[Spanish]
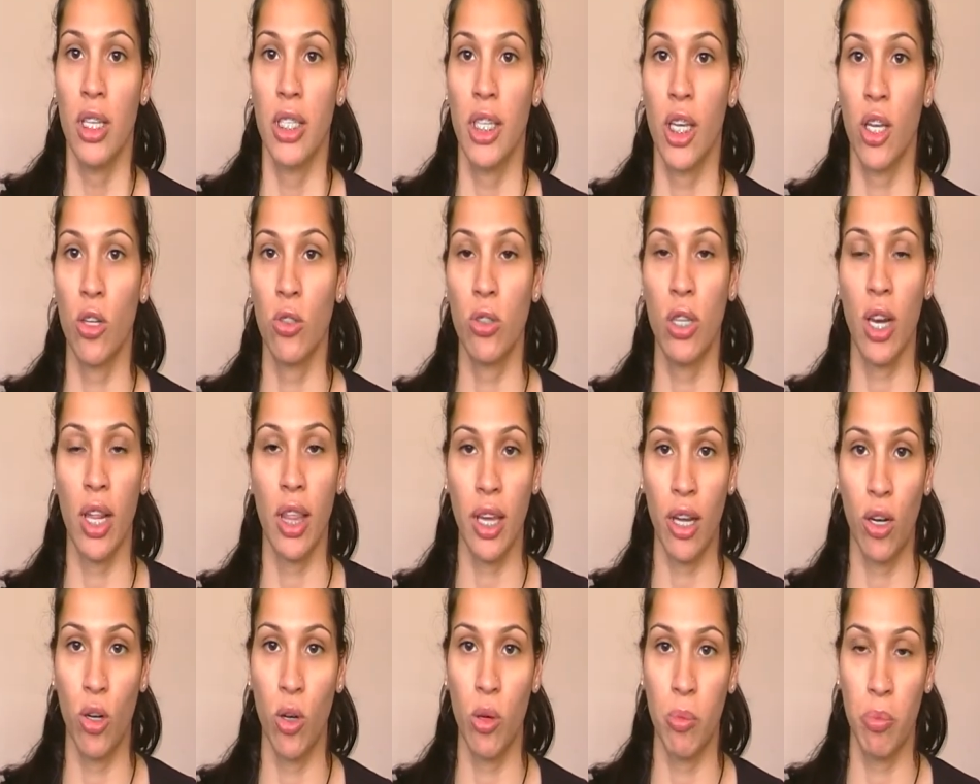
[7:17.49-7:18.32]
Si quiero
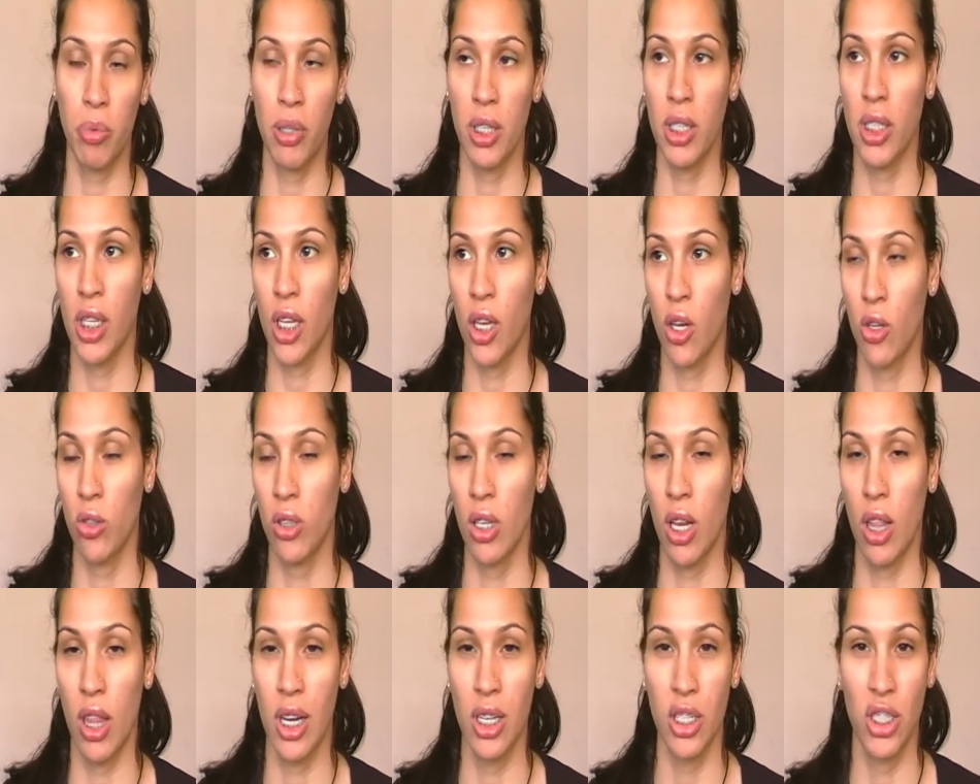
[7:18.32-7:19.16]
utilizar OPI, si quiero
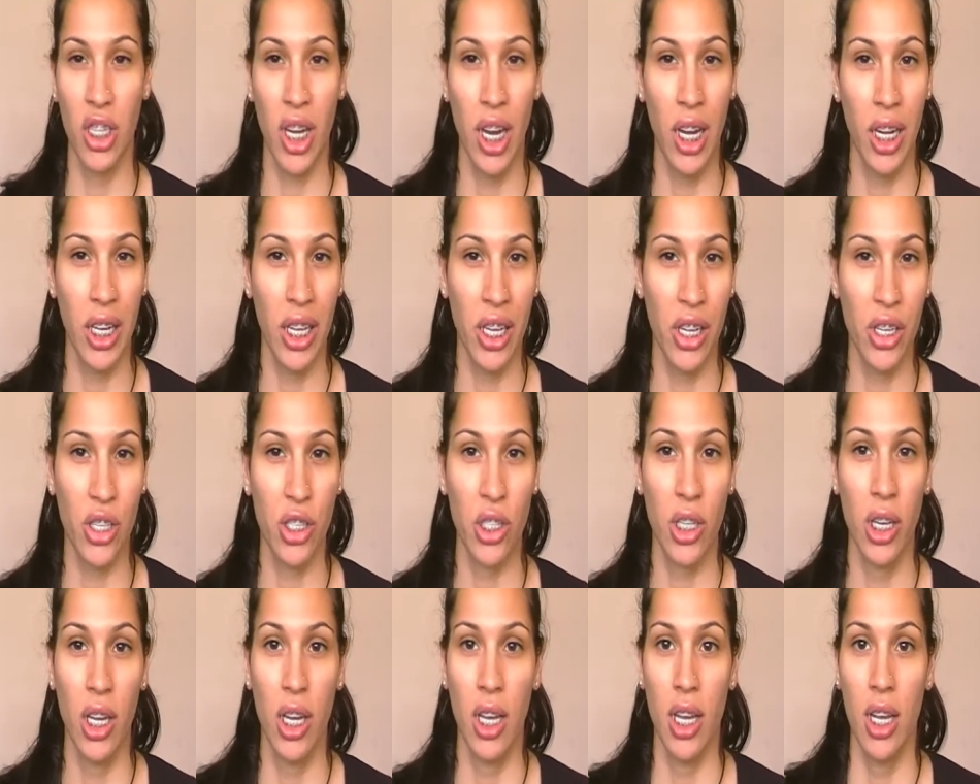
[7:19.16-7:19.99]
utilizar
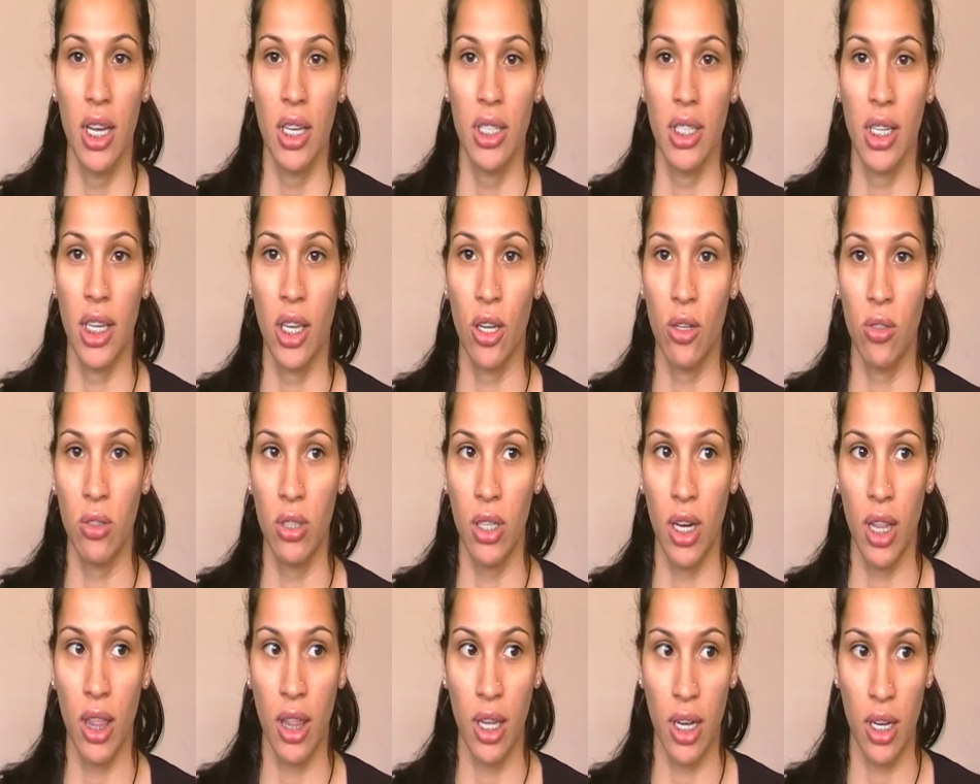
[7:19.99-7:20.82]
Gelish si quiero
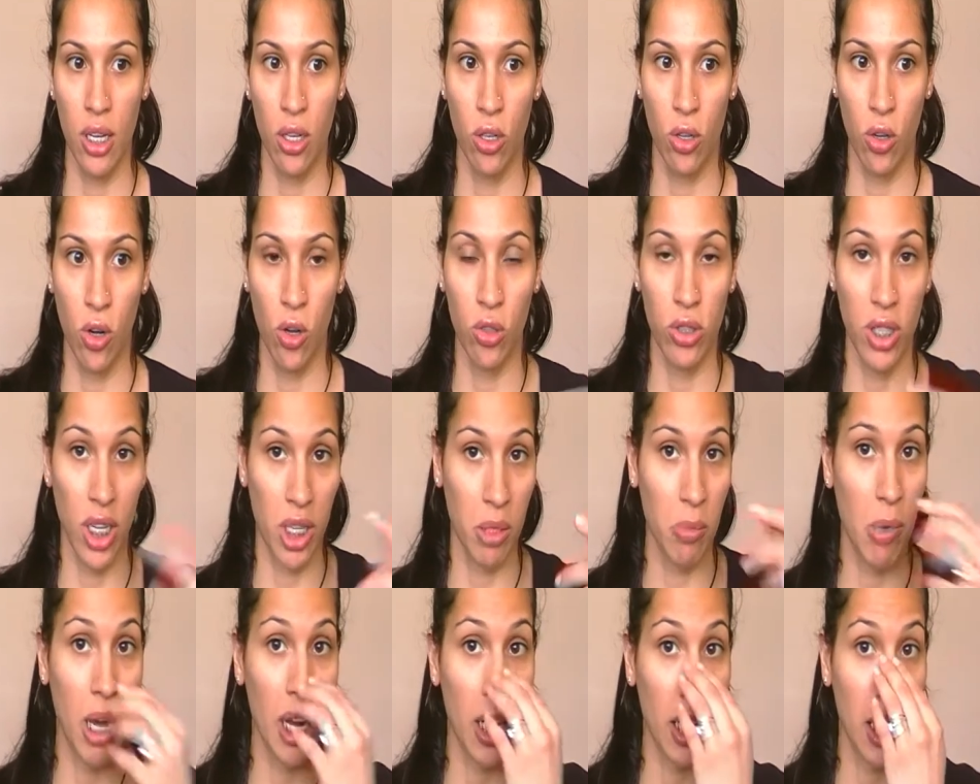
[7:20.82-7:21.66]
utilizar
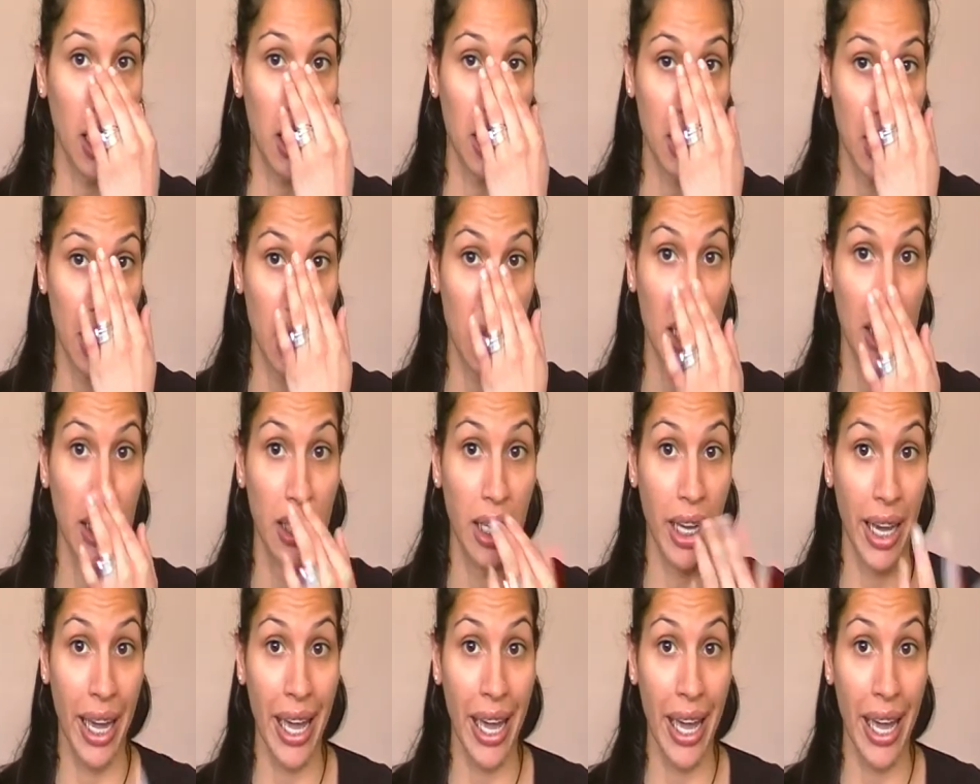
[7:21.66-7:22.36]
otras marcas de,